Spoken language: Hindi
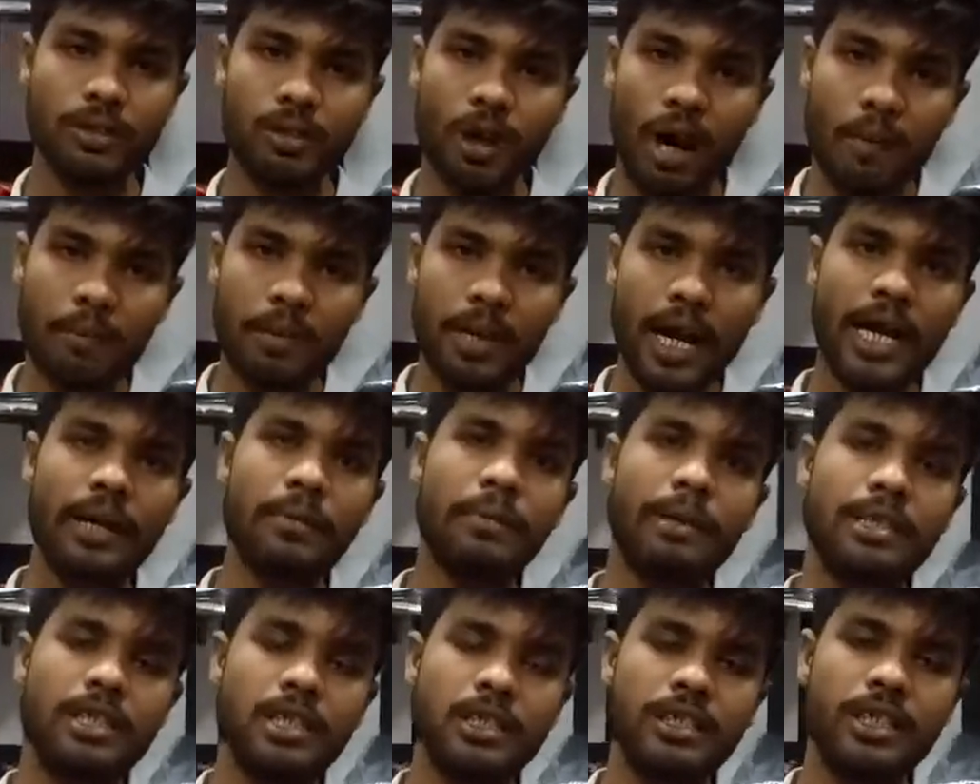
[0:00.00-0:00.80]
आप डायरेक्ट
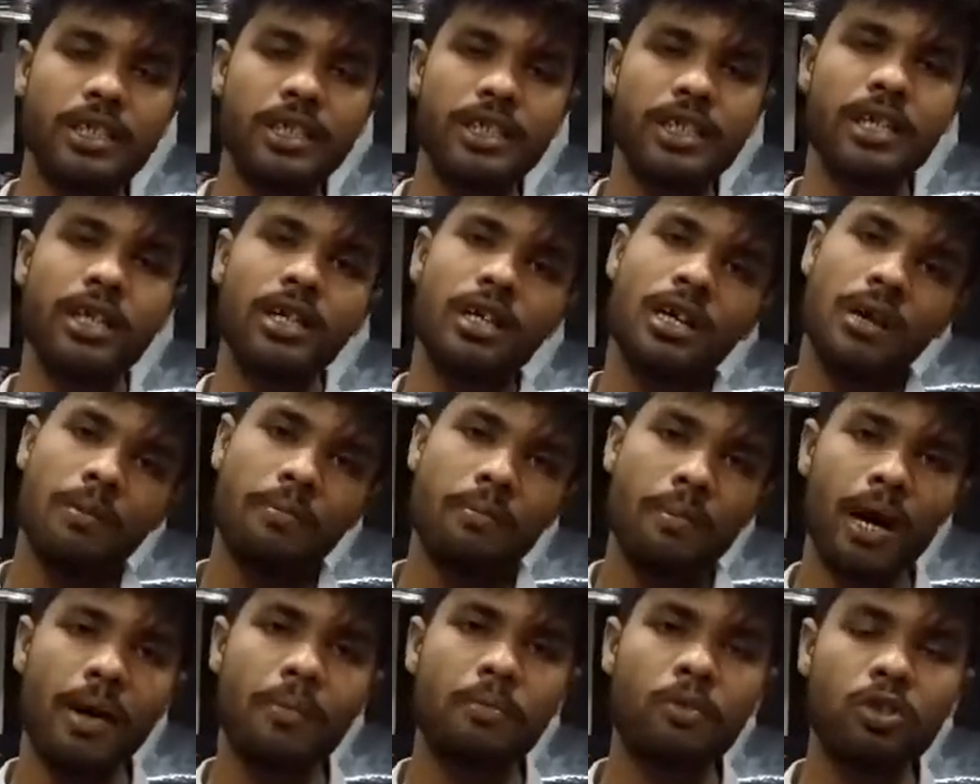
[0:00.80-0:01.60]
मैसेज कीजिए
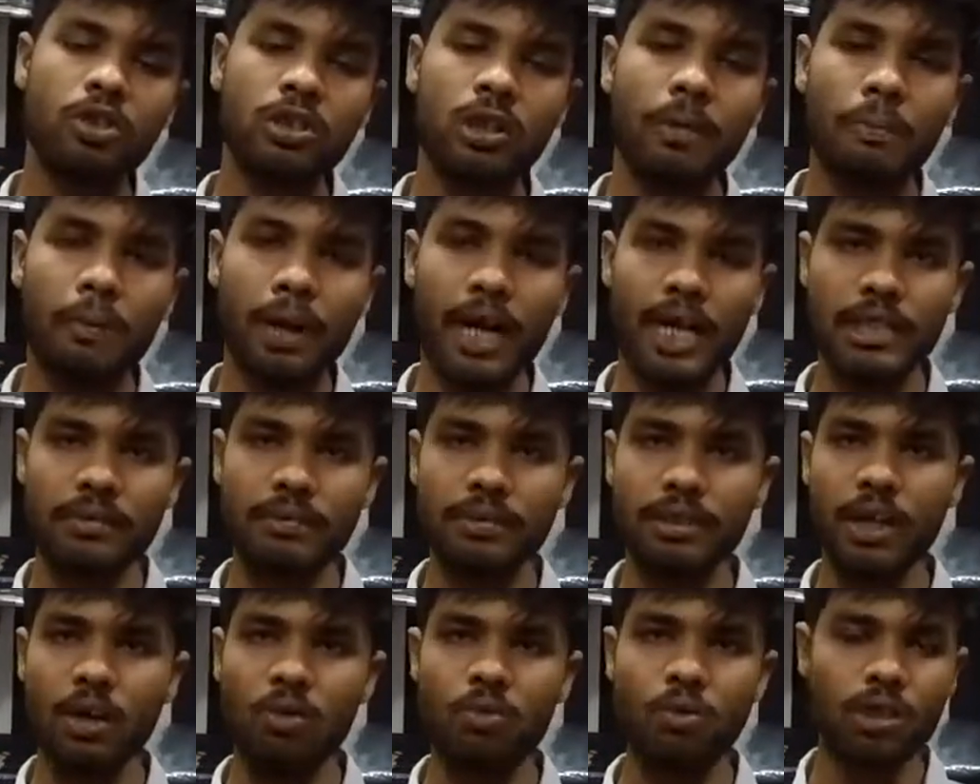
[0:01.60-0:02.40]
मैं आपको उसका प्राइस
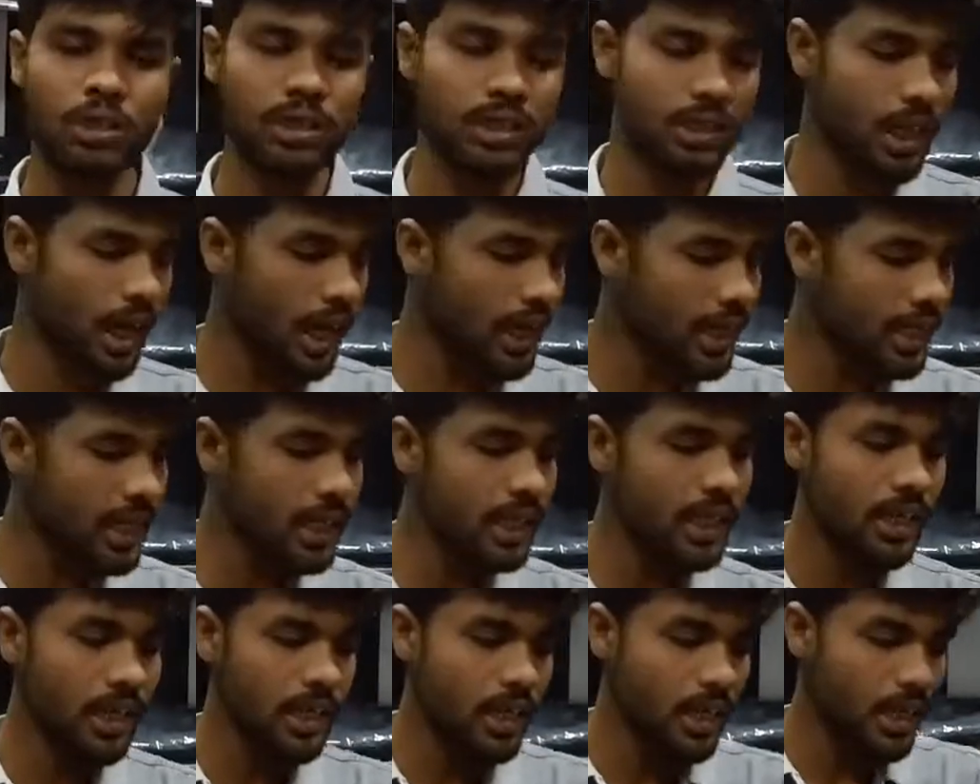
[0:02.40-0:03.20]
बताऊँगा सारी